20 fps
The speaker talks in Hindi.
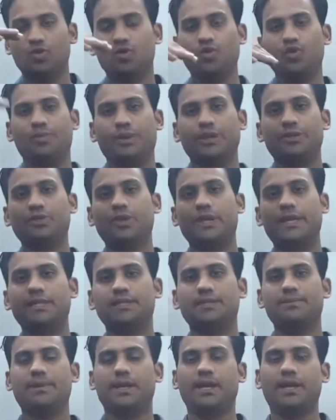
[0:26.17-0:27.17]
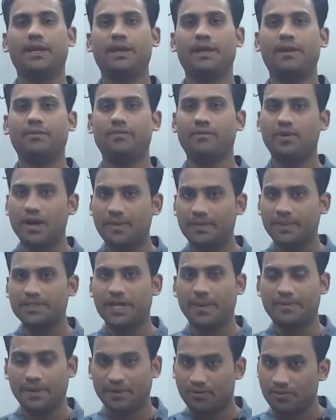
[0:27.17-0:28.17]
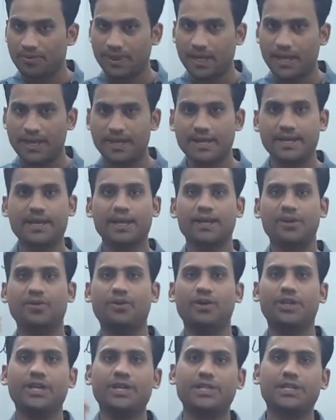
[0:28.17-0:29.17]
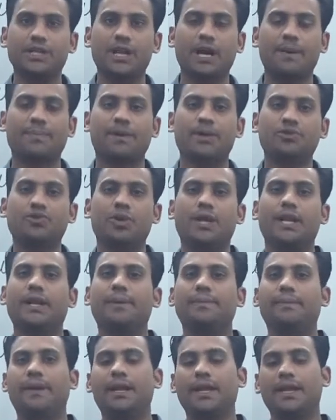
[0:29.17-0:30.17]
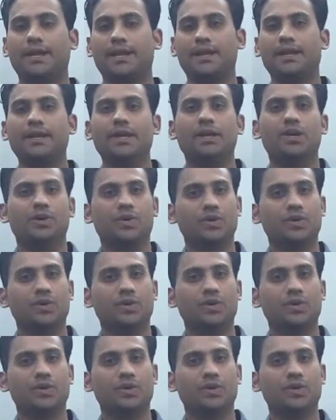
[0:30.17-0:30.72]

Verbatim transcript: ऊपर जो लिंक्स मिलेंगे वहाँ पे चैप्टर को पढ़ाया गया है और नीचे आपके जो लिंक मिलेंगे